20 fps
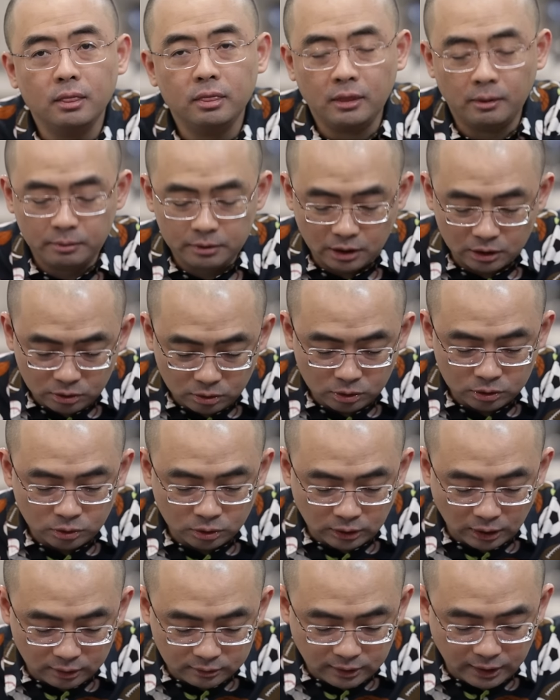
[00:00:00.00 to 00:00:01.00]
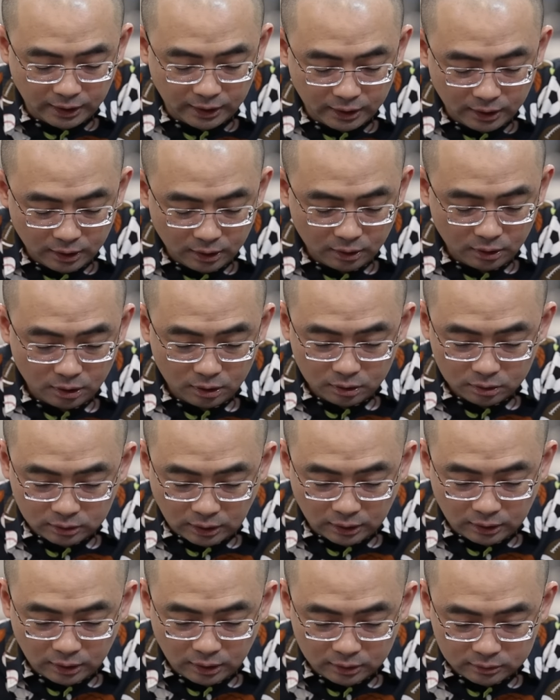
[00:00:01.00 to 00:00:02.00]
那么也就是说呢，在
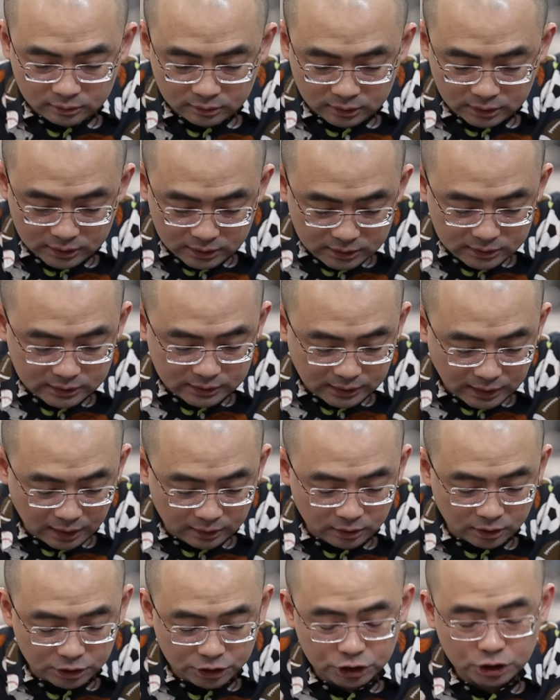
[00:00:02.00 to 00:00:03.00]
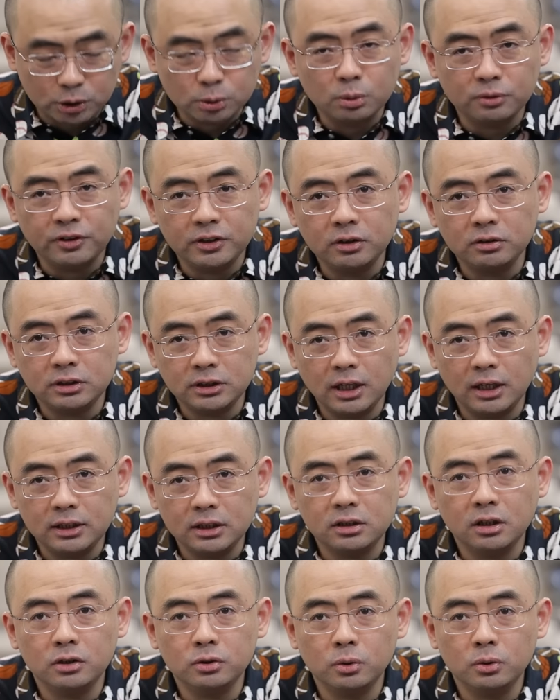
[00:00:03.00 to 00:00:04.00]
他提前了十五分钟，提前
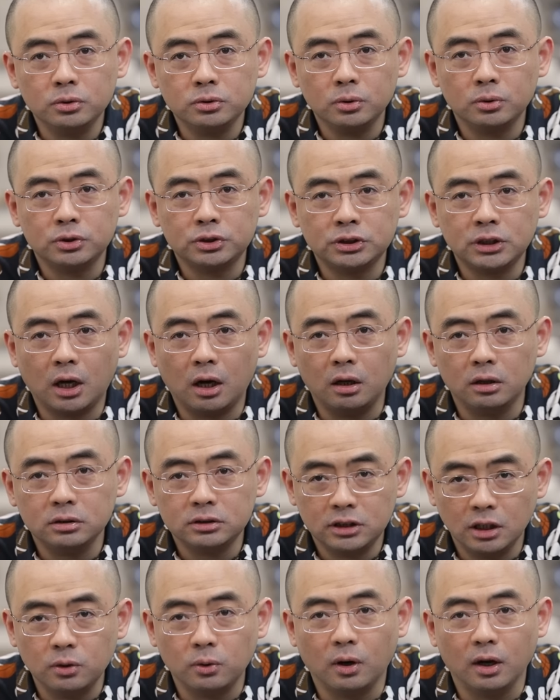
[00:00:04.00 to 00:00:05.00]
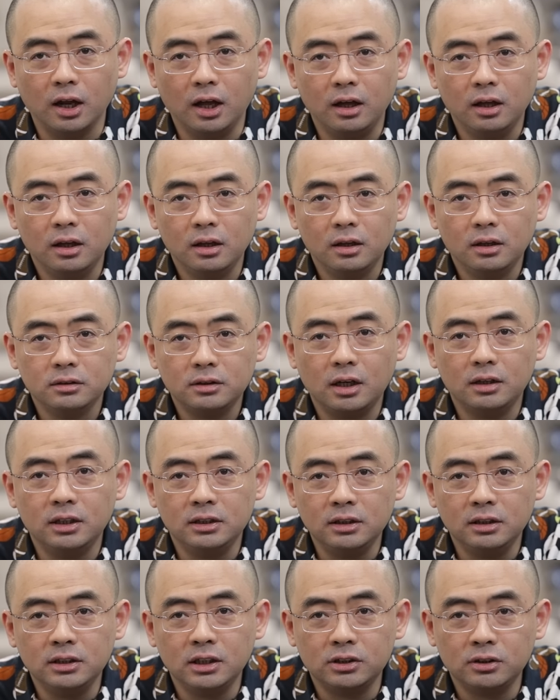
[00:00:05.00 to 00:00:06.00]
一和钟就知道结果了，但
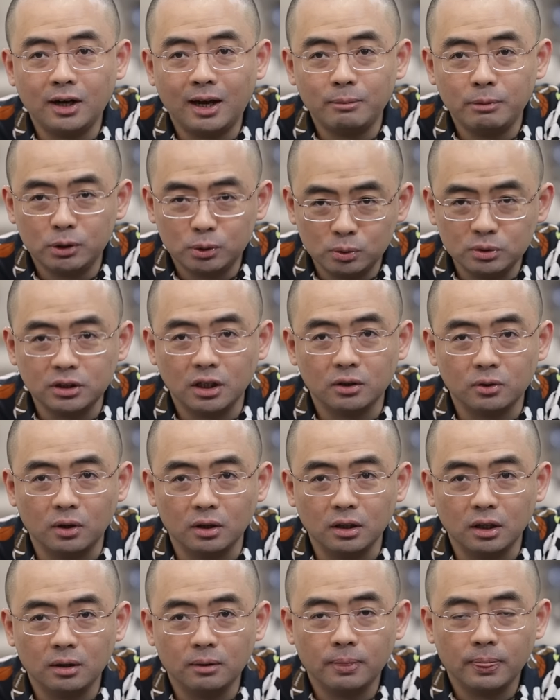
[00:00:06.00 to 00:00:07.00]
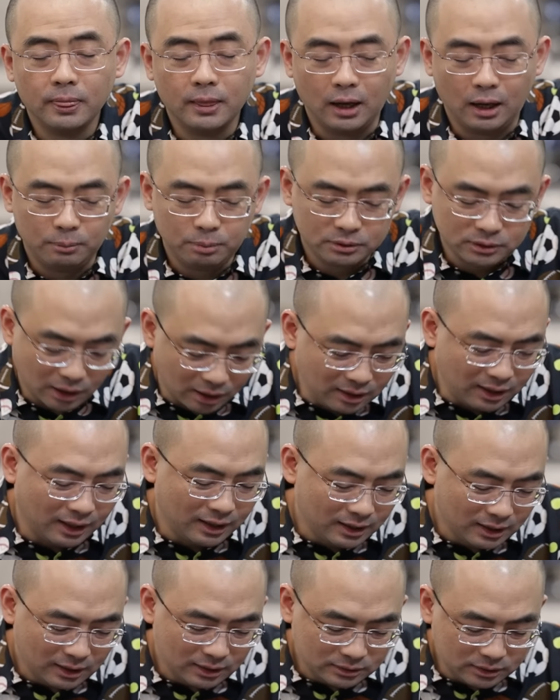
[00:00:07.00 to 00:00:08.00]
人家那时候还没出结果呢。啊，不，当然
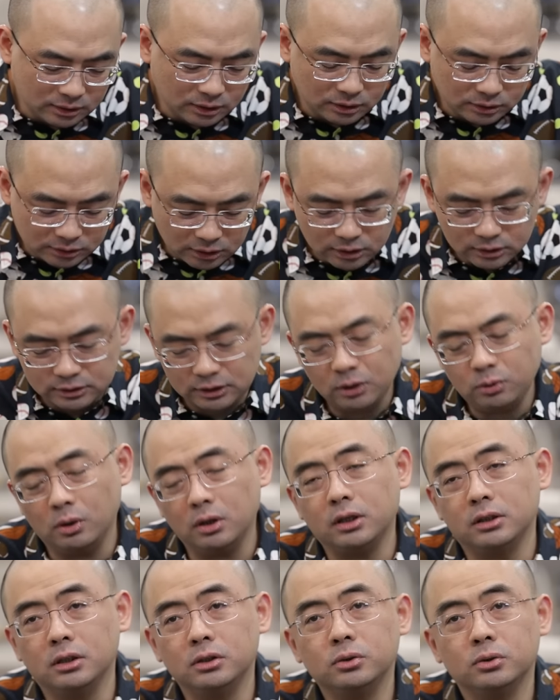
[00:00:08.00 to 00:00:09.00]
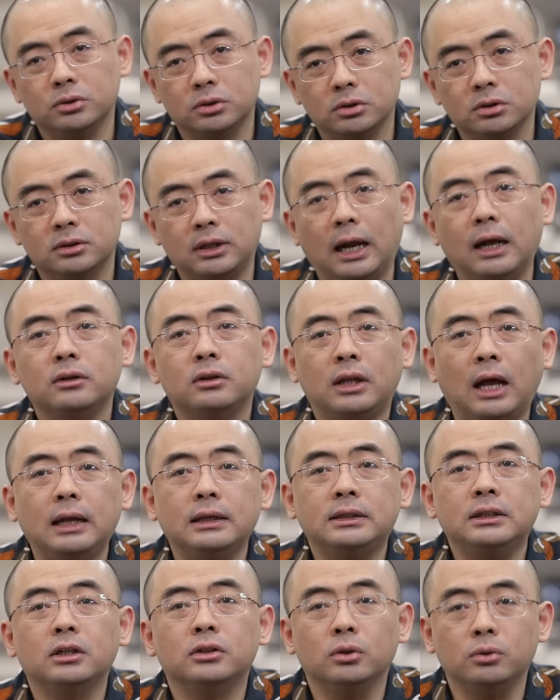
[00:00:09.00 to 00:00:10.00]
了，这个这个结果肯定就是大家大
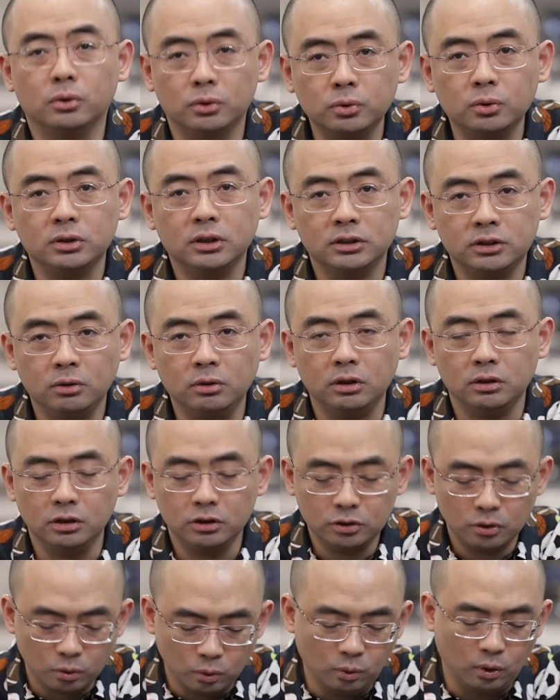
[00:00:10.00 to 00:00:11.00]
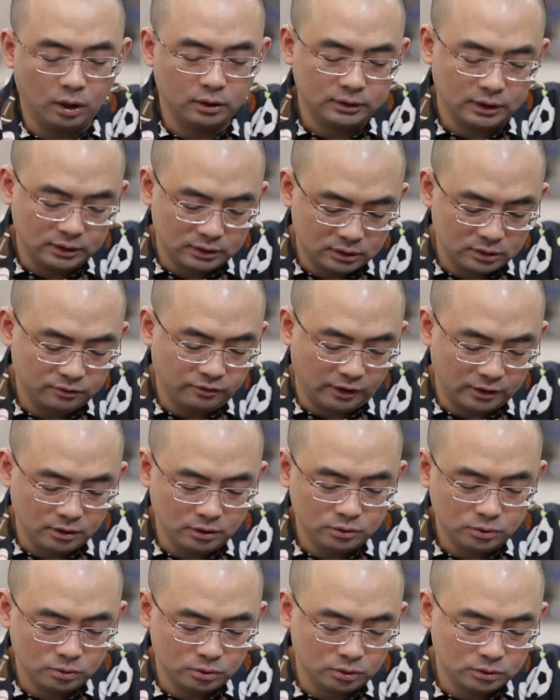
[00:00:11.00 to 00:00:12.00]
家心里都有数，这个结果肯定是过，但是反
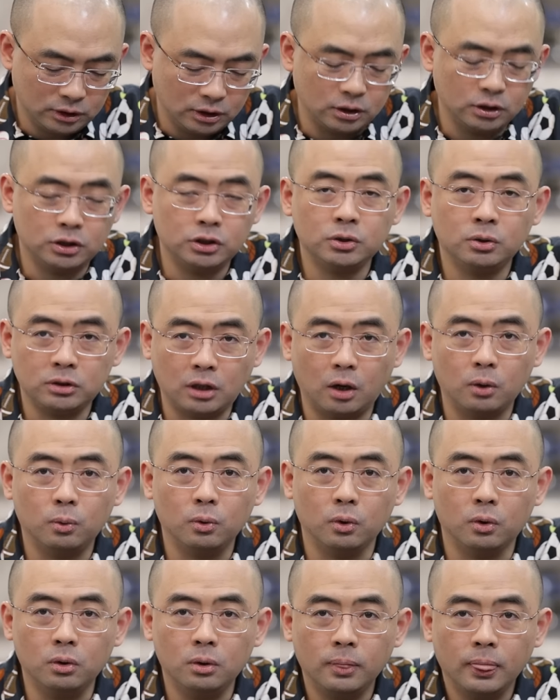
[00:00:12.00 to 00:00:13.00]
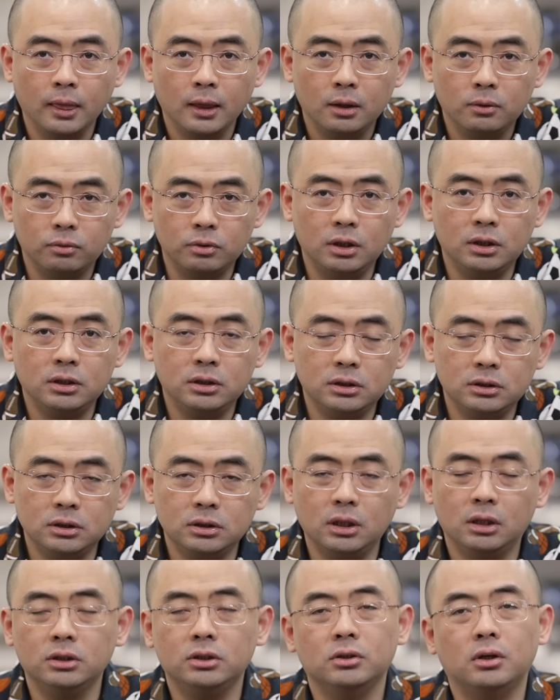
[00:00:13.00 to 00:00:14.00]
正就是这个是有点乌龙，我央
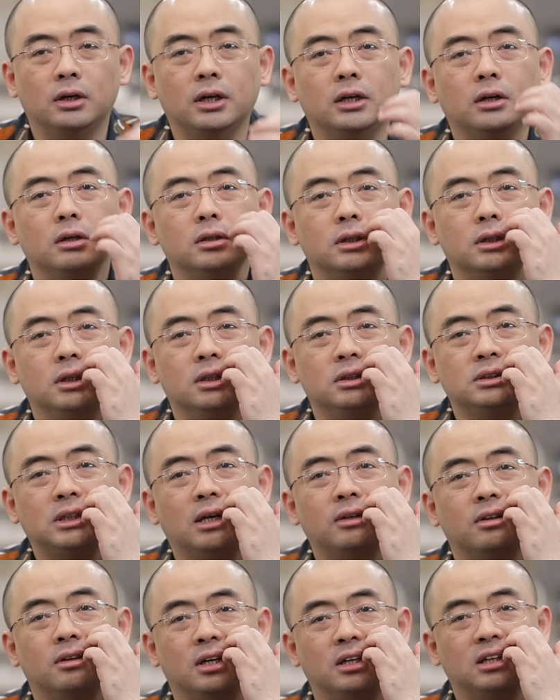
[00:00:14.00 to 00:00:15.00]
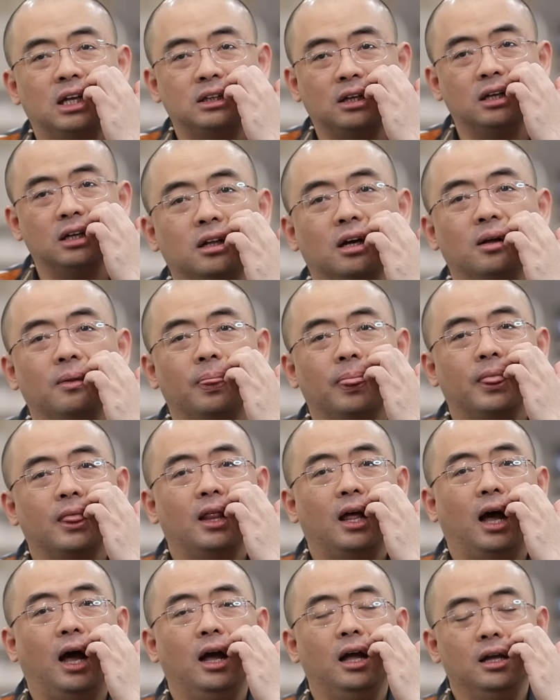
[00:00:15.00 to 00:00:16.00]
央视有点太着急，下次可以再等
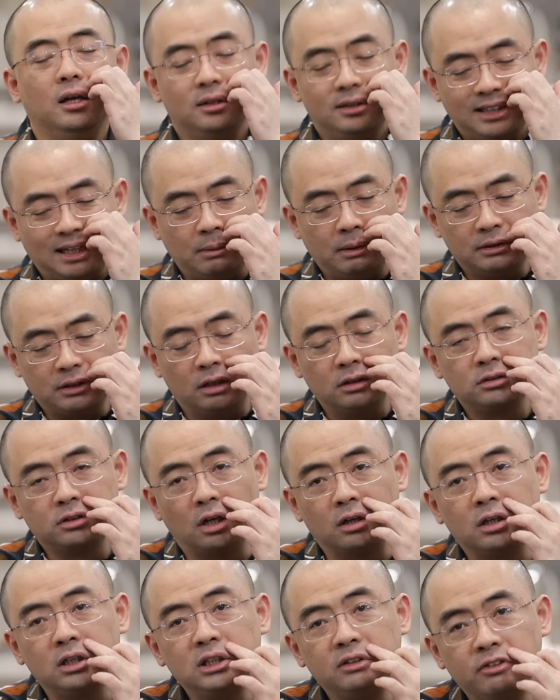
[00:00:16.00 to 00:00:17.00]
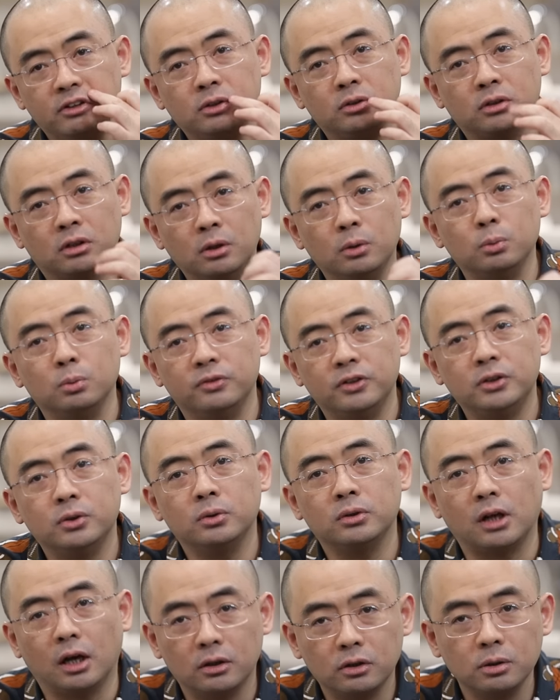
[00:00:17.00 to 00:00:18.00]
啊，你哪怕等等个一分钟，等个五分
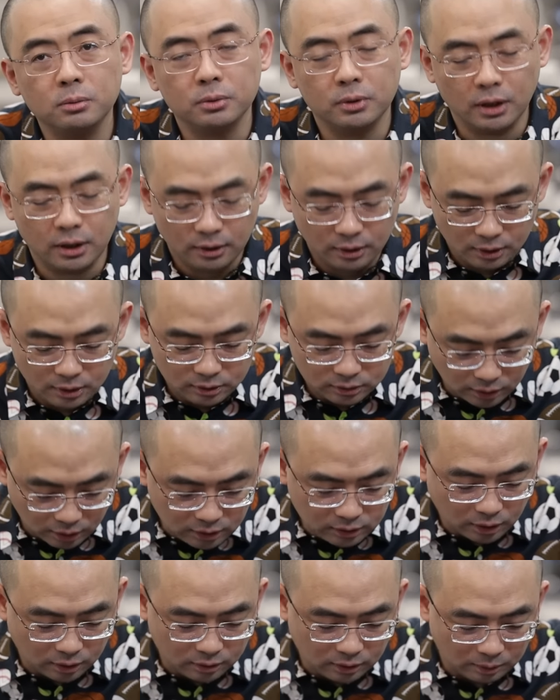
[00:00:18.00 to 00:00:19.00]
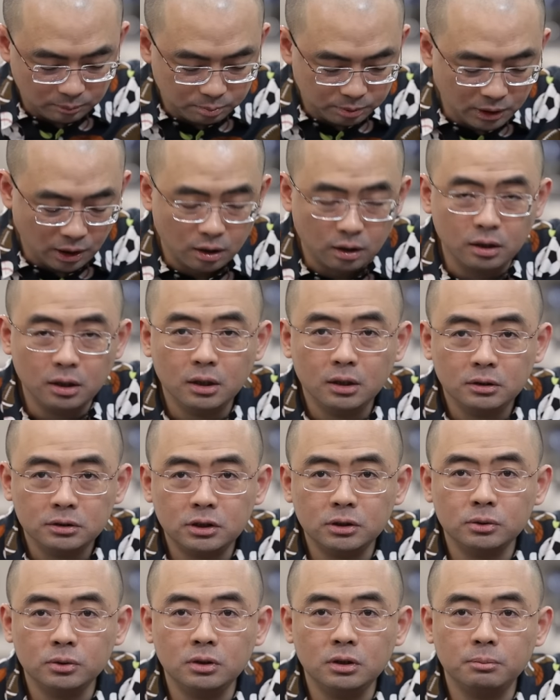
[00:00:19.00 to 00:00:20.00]
钟的，对不对？等一等啊，不要
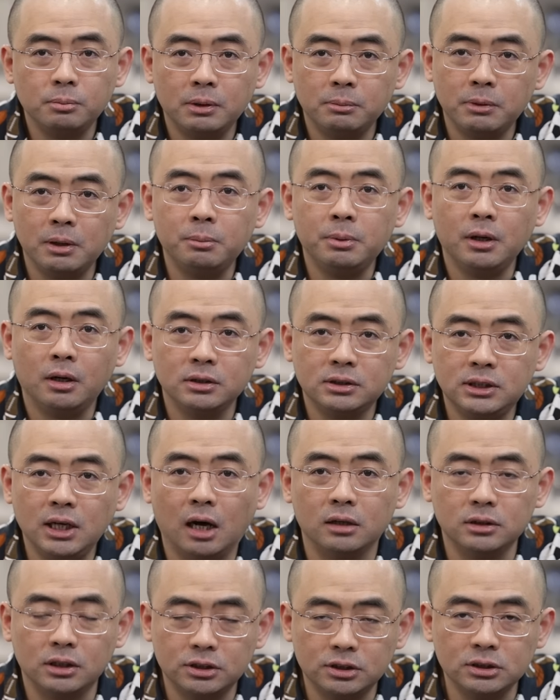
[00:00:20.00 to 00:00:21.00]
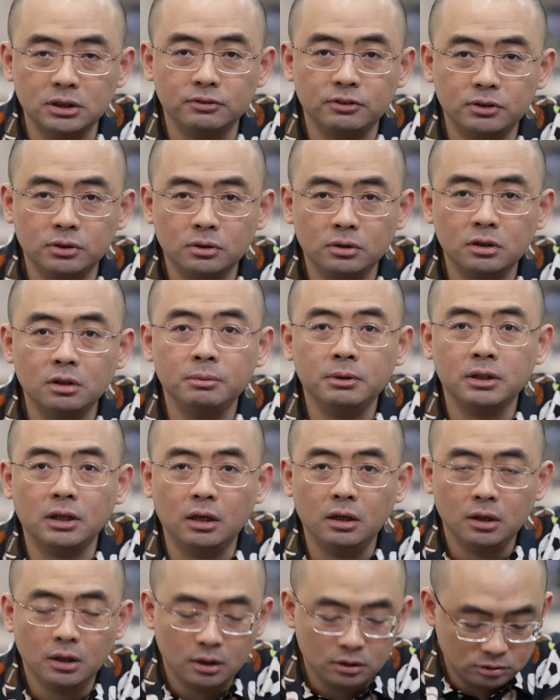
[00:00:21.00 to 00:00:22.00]
这种东西没没必要抢那十几分钟，何必
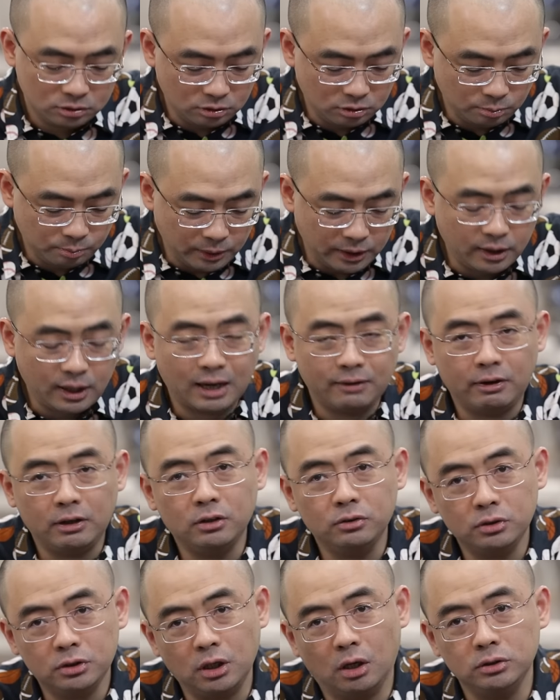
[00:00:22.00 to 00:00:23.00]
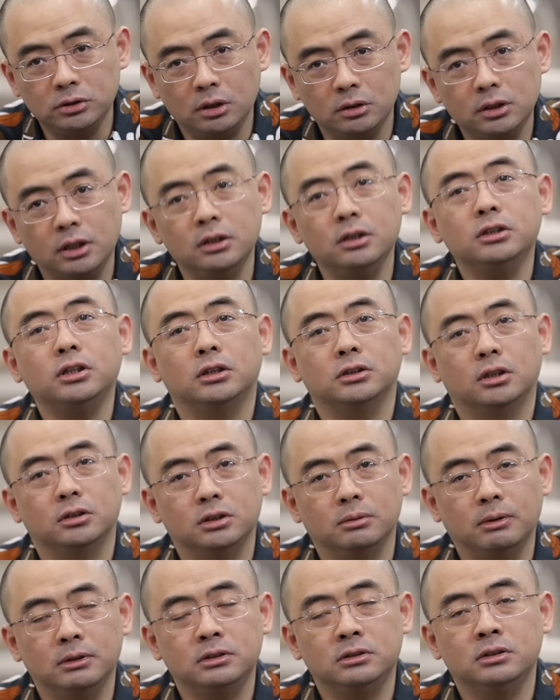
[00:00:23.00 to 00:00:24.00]
呢？就被海外的去嘲笑，那肯定嘲笑
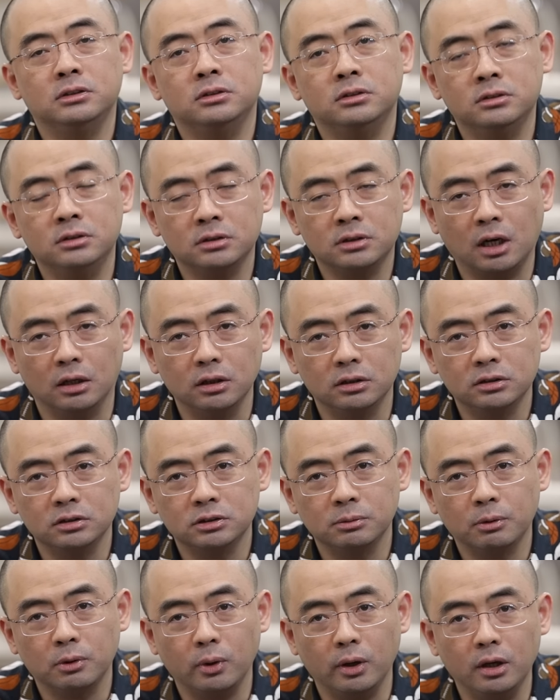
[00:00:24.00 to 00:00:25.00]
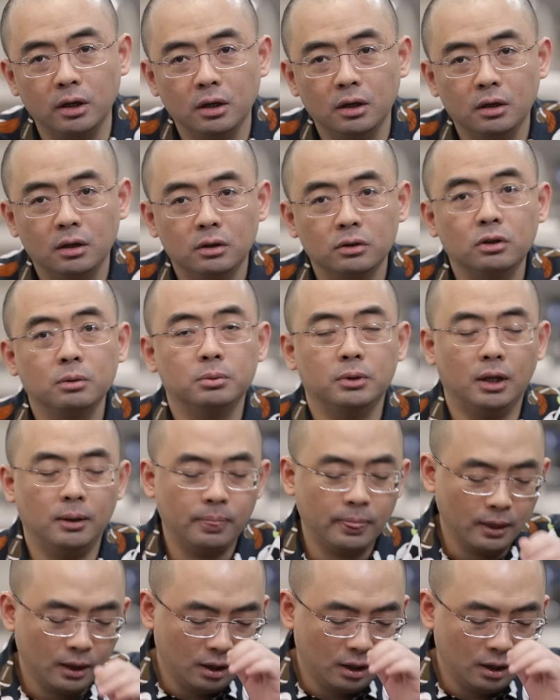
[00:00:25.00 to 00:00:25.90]
你嘛，你你搞的是什么鬼，对不对？